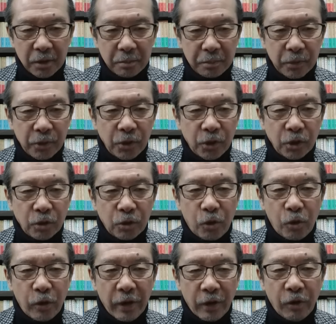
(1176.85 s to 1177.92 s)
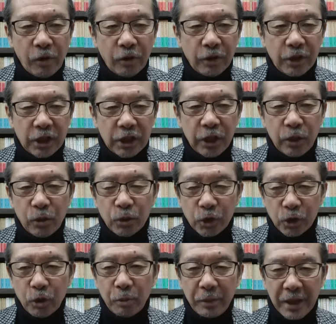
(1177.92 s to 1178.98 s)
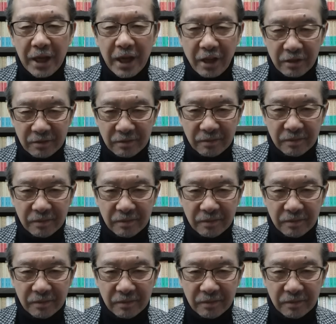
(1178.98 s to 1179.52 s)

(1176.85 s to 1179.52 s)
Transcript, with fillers: 文春法への意思表示と見られる。